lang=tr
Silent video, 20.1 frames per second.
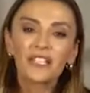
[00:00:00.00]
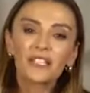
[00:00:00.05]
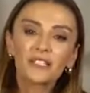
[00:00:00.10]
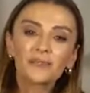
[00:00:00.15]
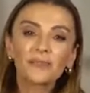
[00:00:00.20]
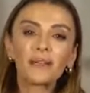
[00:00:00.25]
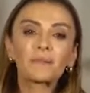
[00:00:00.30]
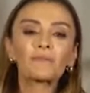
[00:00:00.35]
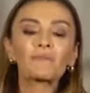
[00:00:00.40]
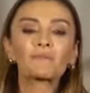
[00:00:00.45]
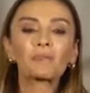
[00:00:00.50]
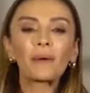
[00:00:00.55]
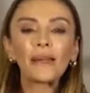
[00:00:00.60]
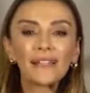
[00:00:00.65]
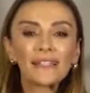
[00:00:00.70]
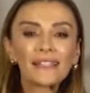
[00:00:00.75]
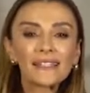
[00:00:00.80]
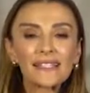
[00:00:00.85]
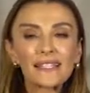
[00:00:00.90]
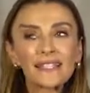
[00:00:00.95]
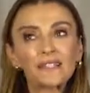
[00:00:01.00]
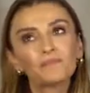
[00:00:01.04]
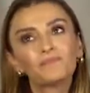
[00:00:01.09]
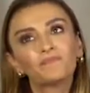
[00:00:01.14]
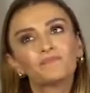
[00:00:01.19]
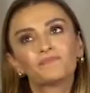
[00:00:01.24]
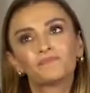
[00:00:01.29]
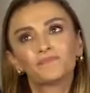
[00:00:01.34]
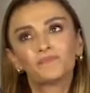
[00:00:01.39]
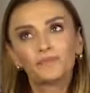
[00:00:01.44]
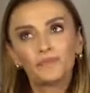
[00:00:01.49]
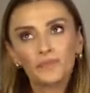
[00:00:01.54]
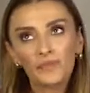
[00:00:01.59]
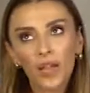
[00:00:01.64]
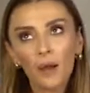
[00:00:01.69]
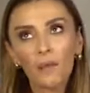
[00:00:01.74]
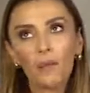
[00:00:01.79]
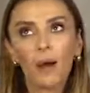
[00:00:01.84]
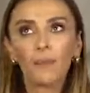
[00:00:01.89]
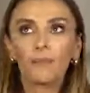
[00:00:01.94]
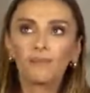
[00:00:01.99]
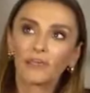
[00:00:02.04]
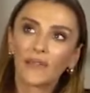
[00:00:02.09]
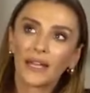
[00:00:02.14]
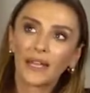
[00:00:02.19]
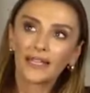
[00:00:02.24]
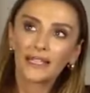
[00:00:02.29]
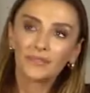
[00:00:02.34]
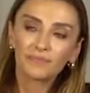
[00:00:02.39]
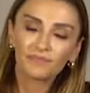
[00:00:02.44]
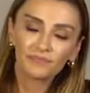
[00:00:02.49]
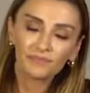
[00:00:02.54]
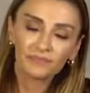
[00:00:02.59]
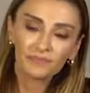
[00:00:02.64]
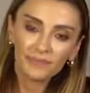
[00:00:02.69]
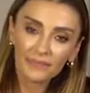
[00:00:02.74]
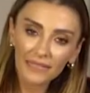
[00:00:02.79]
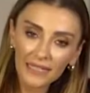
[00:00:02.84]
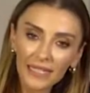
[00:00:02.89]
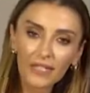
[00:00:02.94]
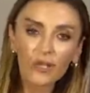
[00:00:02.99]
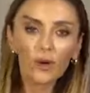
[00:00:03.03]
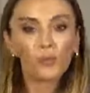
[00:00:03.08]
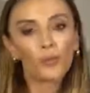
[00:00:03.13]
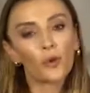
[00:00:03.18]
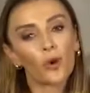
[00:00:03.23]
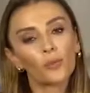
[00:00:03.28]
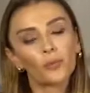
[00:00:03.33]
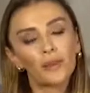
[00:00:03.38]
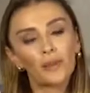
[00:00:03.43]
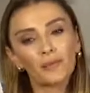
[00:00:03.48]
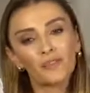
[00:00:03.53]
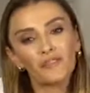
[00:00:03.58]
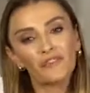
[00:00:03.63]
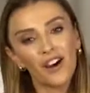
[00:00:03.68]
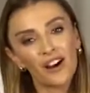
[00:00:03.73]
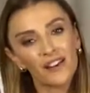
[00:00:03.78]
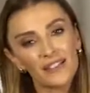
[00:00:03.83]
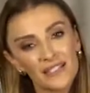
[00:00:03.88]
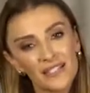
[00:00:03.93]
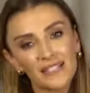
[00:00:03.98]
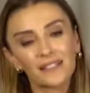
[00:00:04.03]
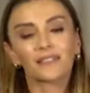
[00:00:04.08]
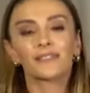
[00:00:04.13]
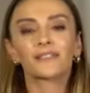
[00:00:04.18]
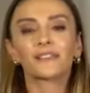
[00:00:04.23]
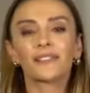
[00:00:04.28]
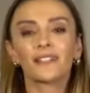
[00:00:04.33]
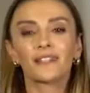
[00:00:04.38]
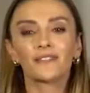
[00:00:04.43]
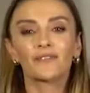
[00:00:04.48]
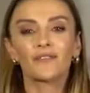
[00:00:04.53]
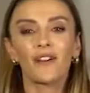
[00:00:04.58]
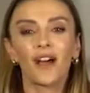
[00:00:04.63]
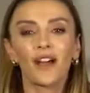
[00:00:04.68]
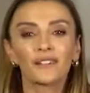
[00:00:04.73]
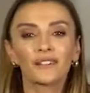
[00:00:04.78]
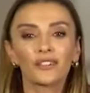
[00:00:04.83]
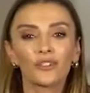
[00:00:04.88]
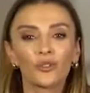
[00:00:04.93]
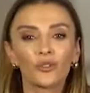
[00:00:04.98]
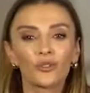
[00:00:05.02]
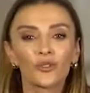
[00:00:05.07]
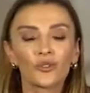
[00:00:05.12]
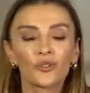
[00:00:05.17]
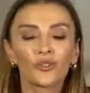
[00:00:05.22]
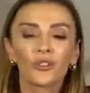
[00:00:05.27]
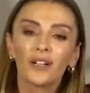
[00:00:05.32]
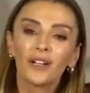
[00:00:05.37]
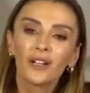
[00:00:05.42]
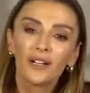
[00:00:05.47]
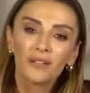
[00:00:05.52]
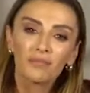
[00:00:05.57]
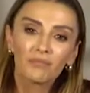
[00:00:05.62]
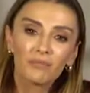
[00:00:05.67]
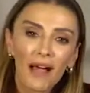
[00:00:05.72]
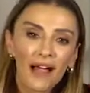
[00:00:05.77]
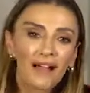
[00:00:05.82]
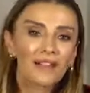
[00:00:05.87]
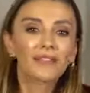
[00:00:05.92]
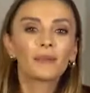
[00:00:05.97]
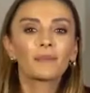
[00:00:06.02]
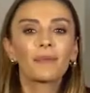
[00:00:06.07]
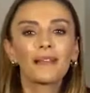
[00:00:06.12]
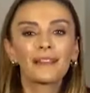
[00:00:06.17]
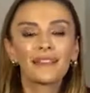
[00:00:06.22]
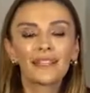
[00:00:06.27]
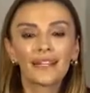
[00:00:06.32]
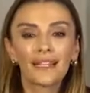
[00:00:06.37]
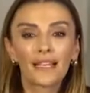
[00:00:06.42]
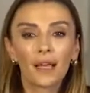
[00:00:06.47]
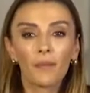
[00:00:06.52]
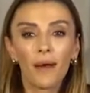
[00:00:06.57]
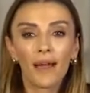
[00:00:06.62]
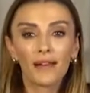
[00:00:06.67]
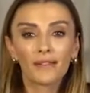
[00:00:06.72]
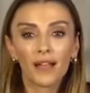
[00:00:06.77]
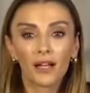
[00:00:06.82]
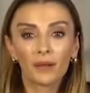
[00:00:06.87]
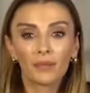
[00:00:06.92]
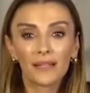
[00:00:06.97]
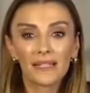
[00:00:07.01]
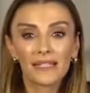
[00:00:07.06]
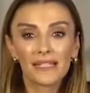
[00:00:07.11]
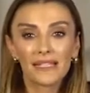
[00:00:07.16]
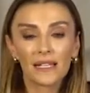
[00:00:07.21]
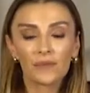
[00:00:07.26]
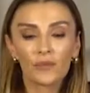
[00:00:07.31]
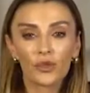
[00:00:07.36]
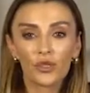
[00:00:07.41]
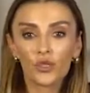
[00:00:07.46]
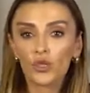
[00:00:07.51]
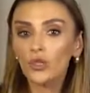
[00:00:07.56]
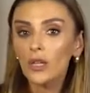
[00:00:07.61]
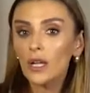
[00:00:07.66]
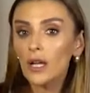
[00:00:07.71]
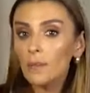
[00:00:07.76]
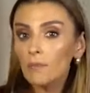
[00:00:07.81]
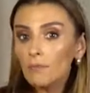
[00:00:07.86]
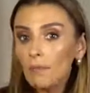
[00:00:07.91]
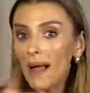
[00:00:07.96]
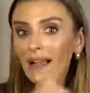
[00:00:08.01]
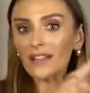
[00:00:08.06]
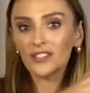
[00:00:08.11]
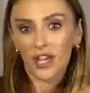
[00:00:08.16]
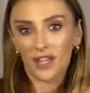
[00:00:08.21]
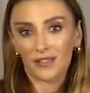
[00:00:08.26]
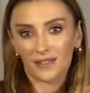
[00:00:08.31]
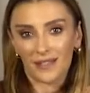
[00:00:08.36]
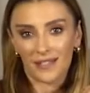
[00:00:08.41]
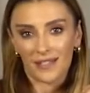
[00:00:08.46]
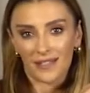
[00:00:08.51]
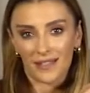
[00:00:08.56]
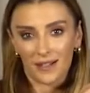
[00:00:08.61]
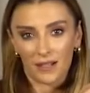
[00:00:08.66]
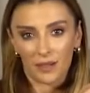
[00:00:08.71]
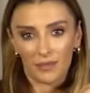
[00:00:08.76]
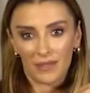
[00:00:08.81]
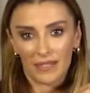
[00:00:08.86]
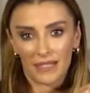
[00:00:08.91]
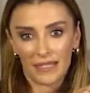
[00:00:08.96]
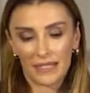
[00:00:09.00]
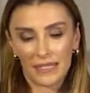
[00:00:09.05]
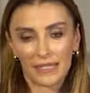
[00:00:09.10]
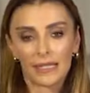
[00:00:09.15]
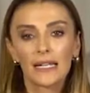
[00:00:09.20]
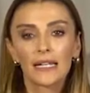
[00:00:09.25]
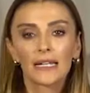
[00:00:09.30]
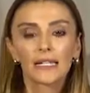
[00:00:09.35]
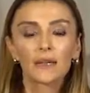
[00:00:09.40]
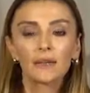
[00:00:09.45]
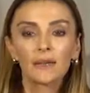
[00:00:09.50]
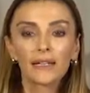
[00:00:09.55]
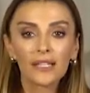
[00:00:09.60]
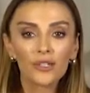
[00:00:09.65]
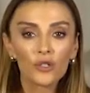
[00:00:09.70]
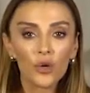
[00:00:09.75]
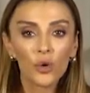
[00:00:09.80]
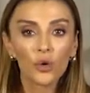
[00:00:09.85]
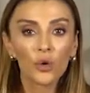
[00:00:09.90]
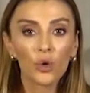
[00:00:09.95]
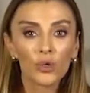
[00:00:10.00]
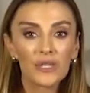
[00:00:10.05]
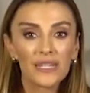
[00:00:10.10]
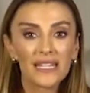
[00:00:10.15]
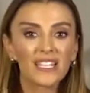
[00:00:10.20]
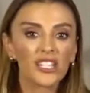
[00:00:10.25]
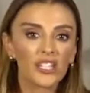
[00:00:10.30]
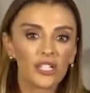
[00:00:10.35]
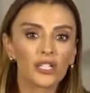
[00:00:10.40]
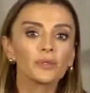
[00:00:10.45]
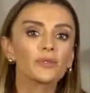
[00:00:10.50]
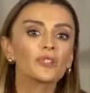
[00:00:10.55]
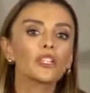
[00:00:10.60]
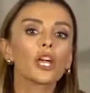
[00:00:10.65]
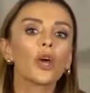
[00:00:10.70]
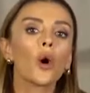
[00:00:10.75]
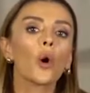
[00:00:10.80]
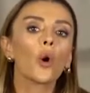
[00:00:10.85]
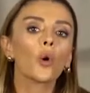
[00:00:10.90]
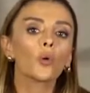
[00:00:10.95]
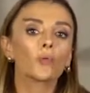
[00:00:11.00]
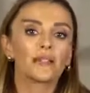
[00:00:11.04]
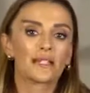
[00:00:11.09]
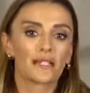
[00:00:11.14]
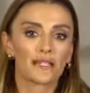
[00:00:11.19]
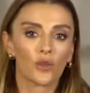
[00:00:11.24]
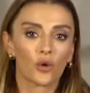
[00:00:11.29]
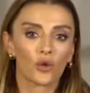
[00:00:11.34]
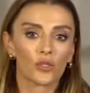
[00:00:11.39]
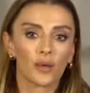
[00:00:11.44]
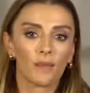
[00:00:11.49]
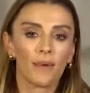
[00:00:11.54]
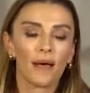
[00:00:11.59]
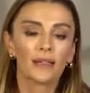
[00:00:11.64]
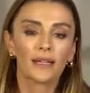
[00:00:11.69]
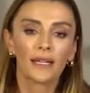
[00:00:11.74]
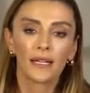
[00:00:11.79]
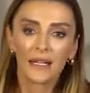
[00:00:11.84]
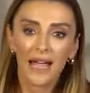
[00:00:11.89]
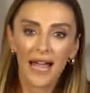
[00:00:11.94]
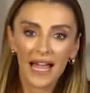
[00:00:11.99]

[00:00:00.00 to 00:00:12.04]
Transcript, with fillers: Şimdi belinizin tamam hani kilo problemim var, sıkıntılarım var diyorsun. Belki beline kemer takmak istemiyorsun. Bel çantası takabilirsin. Tabii ki çok gösterişli bir şey olmasın o zaman.